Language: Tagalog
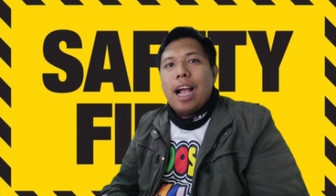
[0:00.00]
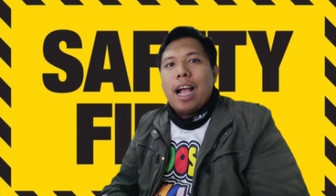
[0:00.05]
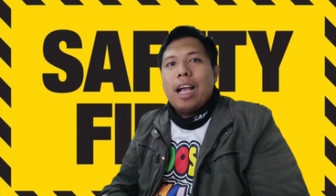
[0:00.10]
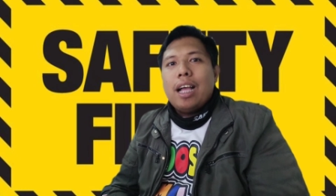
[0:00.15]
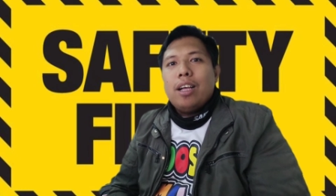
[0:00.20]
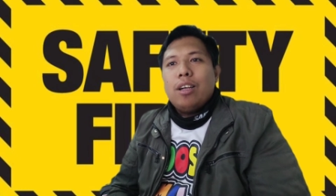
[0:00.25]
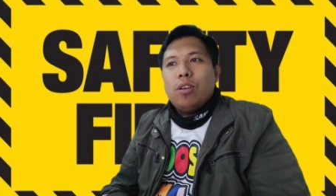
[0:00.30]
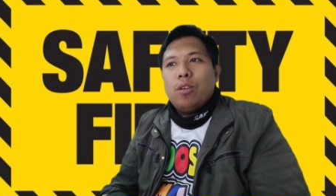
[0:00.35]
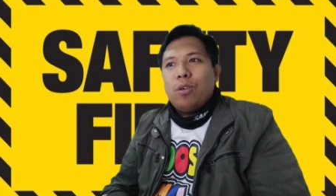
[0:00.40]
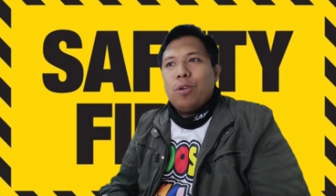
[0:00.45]
ka
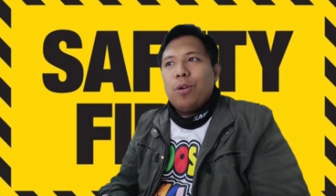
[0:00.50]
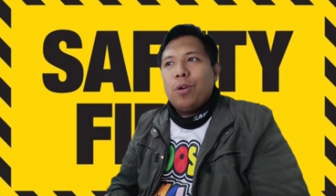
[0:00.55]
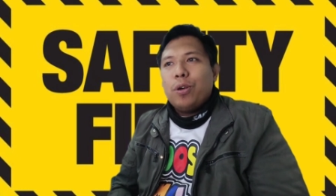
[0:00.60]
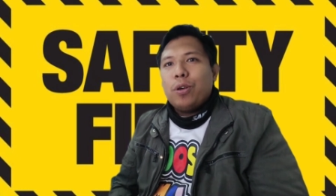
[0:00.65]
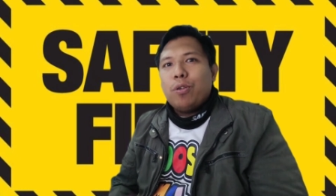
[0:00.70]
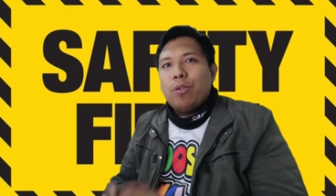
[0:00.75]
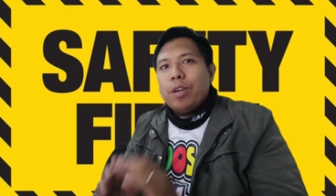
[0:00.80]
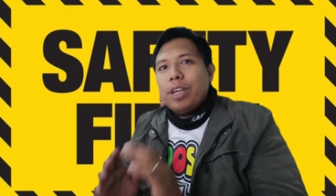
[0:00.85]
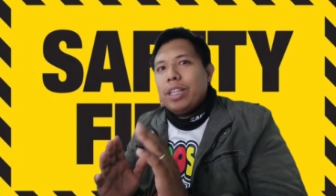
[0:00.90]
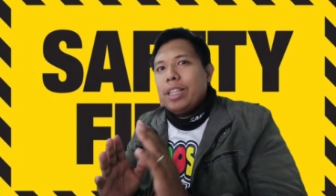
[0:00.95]

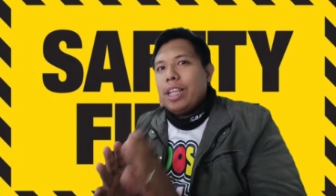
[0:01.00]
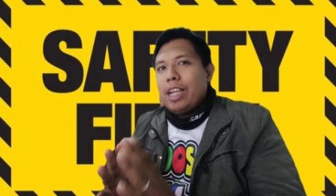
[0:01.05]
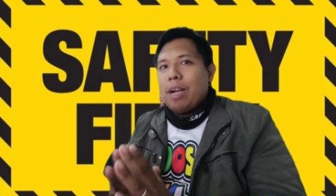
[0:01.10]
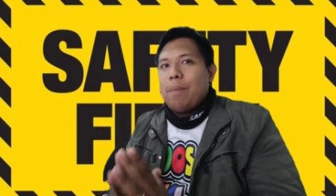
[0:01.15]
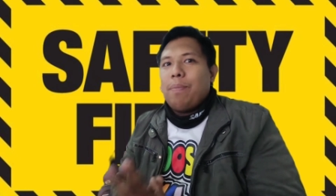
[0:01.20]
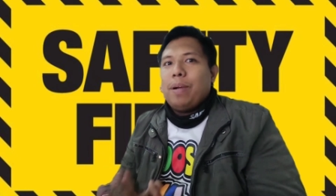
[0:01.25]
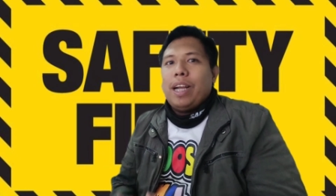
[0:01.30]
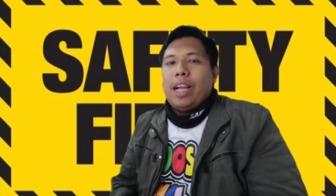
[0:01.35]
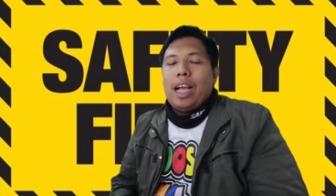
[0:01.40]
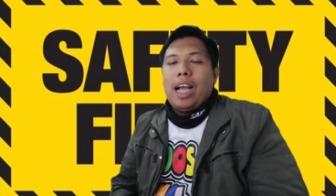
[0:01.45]
or kung hindi
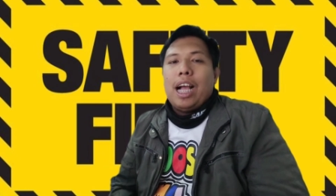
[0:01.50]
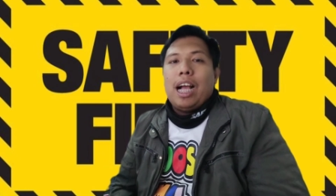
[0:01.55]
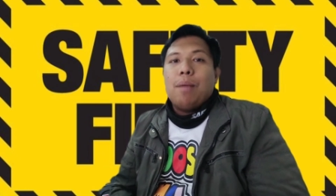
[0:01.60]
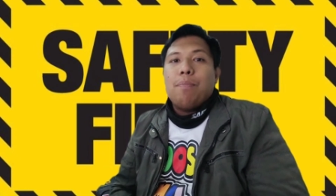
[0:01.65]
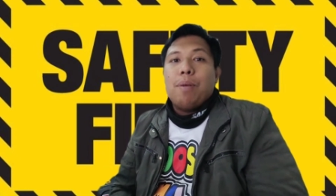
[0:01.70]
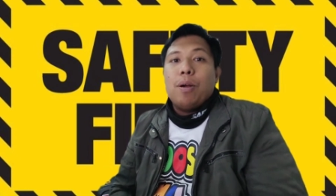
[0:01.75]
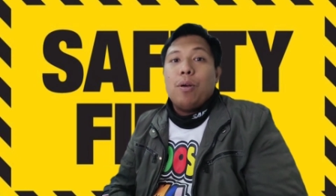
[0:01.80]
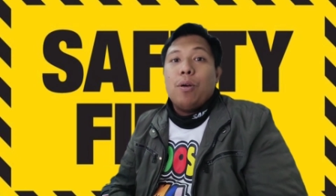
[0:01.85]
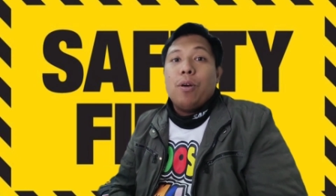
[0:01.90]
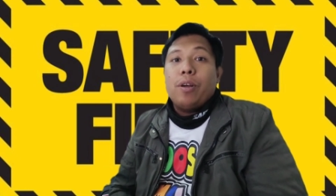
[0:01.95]
ka pa
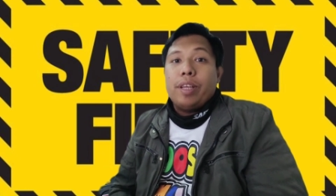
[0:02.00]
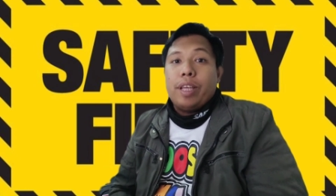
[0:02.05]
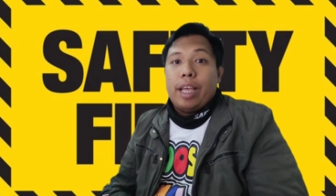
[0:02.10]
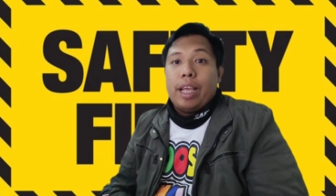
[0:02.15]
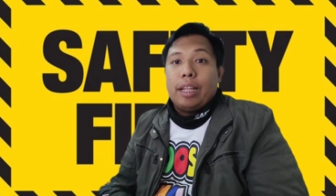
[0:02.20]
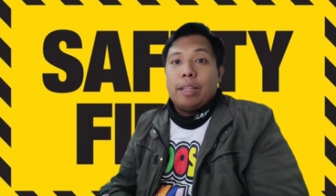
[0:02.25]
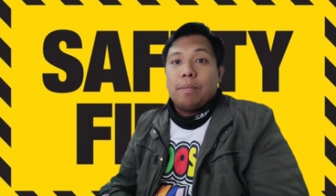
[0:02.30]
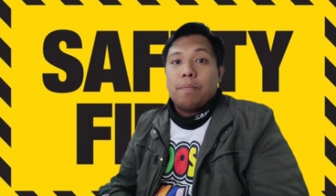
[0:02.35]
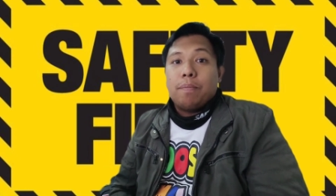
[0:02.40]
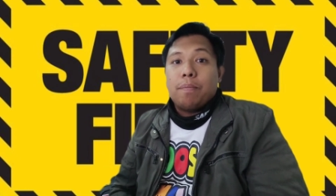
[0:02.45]

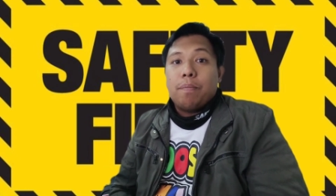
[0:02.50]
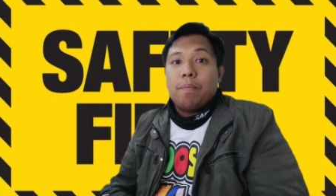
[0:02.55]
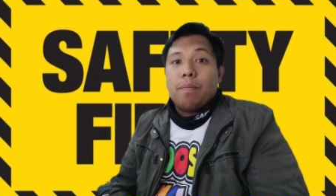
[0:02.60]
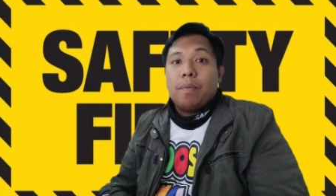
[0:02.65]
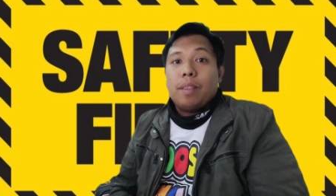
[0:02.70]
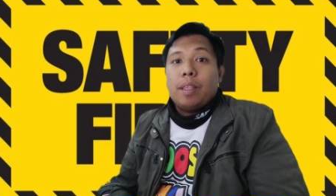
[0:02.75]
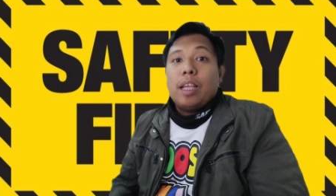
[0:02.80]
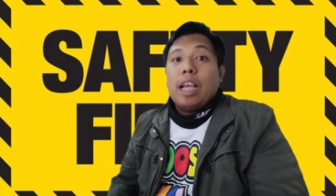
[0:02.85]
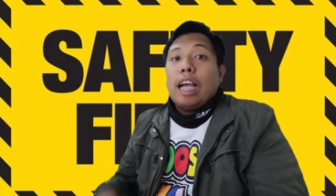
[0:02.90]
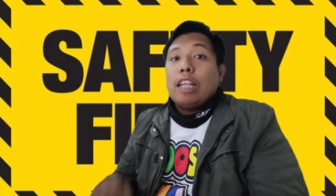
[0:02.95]
nakakapag-orient
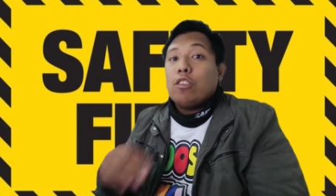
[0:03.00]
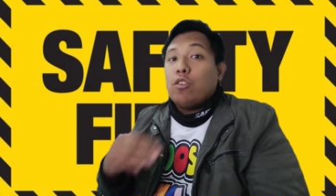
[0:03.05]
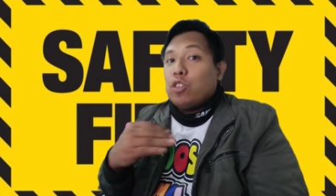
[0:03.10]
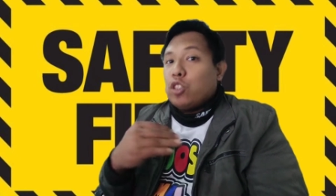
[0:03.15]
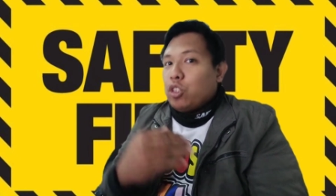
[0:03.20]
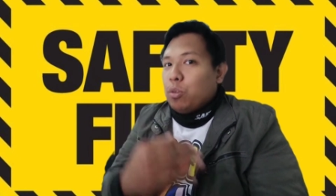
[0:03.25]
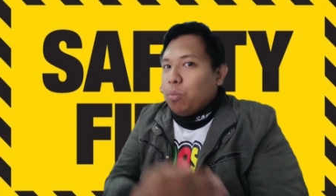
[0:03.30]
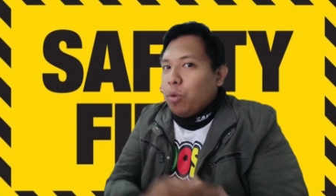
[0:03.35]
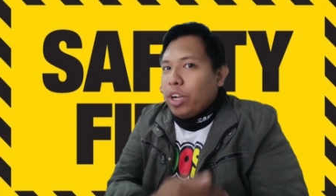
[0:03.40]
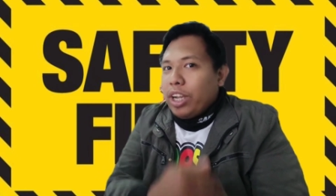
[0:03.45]
at
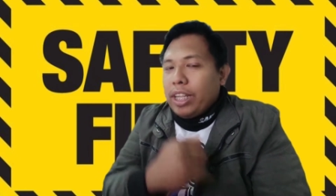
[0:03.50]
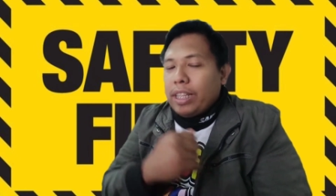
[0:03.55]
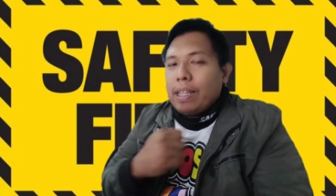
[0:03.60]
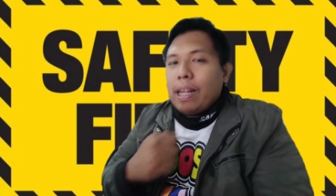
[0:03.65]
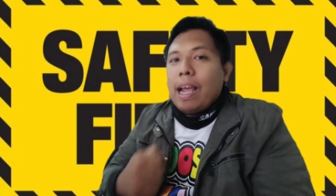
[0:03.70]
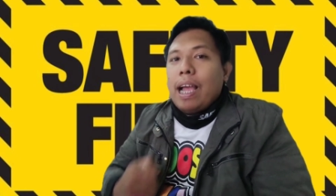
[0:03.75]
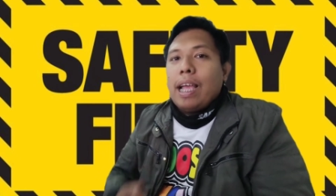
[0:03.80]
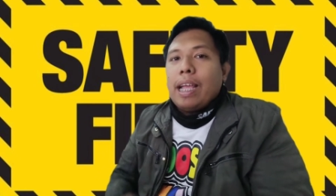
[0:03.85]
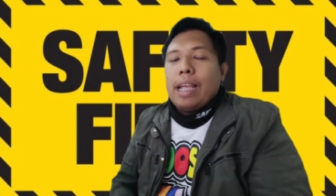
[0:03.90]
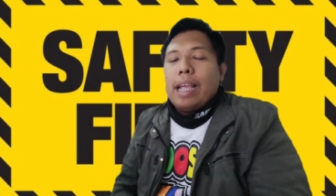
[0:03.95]
gusto mong
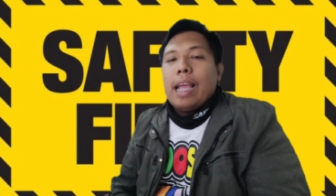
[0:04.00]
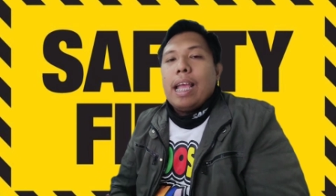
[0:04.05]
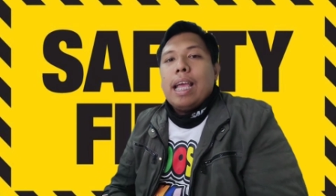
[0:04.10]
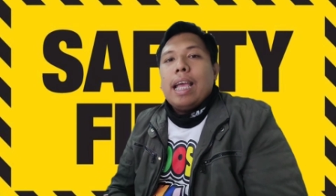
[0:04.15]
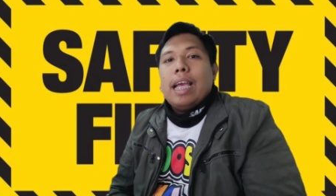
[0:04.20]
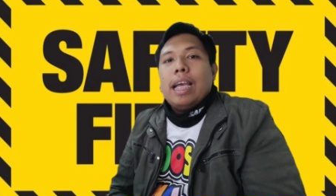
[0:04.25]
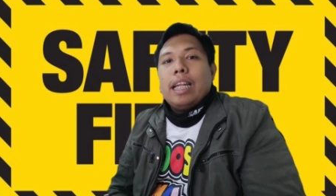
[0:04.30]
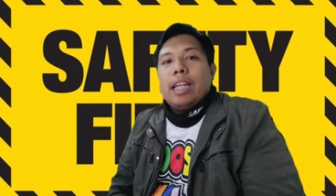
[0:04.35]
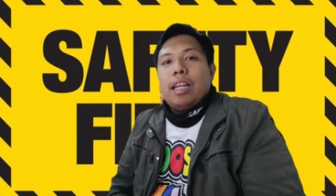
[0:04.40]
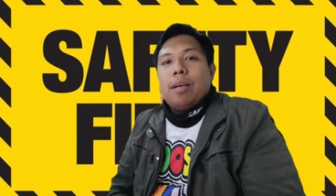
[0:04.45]
itry
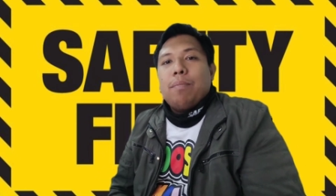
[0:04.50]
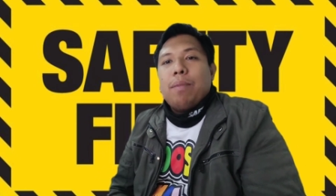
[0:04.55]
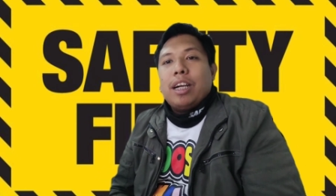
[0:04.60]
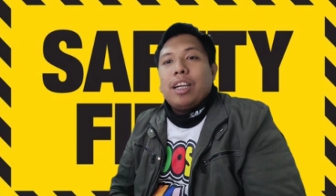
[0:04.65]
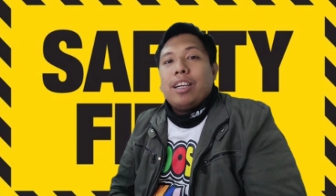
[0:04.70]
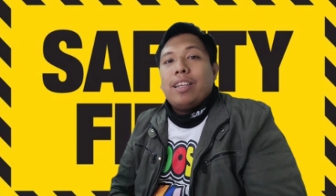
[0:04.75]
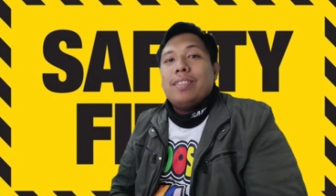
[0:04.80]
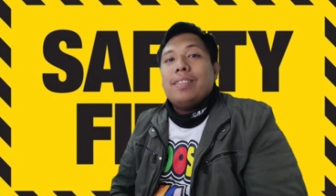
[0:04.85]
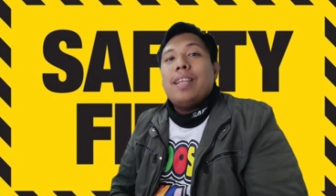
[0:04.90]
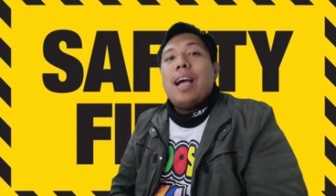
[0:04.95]
na
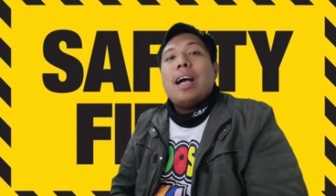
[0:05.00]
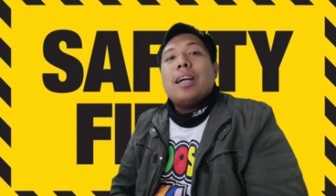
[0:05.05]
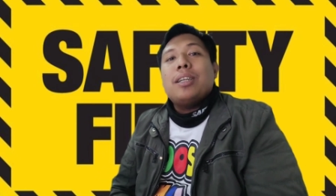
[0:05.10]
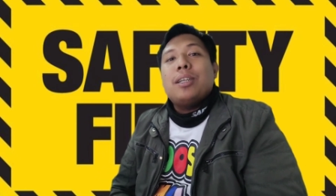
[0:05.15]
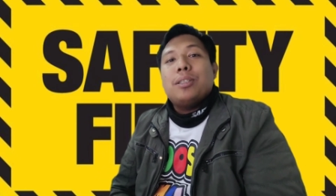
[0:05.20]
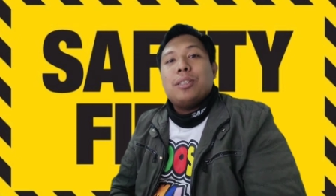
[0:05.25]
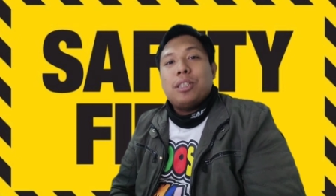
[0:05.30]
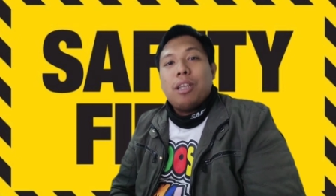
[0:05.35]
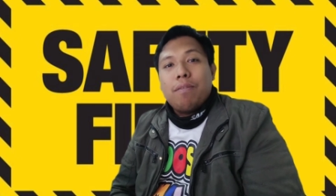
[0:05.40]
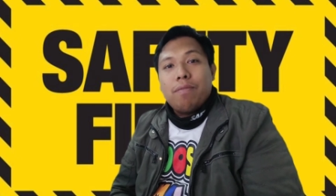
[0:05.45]

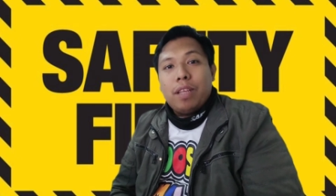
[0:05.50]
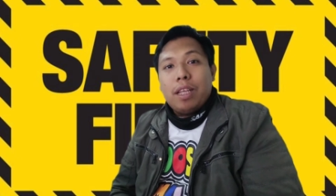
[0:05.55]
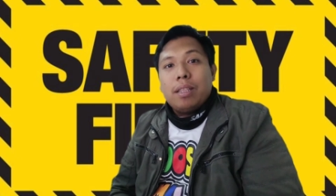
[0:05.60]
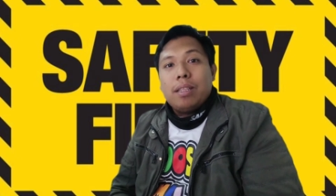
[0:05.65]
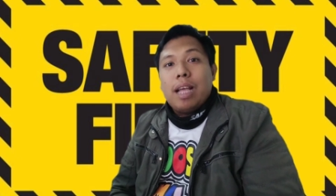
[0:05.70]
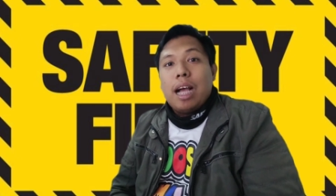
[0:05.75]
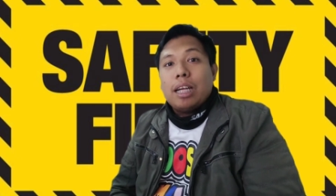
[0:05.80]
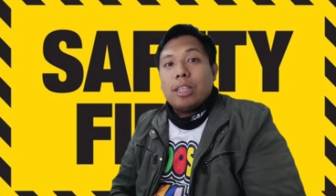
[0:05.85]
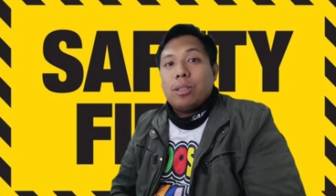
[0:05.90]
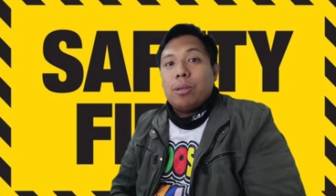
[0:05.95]
mag-conduct ng safety
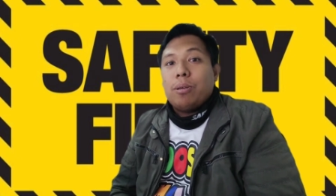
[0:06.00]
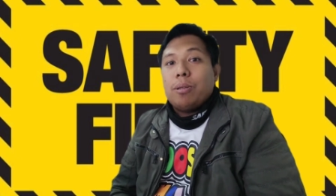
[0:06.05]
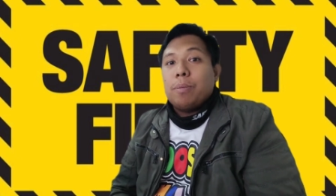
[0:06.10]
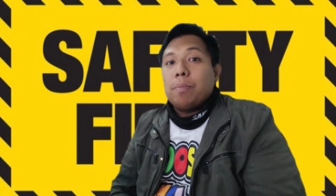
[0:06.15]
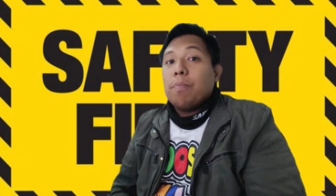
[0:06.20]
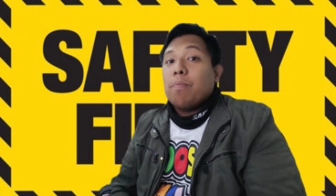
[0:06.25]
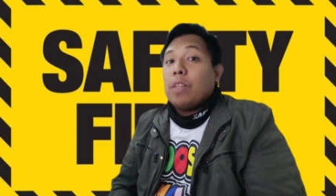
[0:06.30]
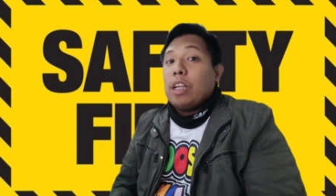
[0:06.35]
induction,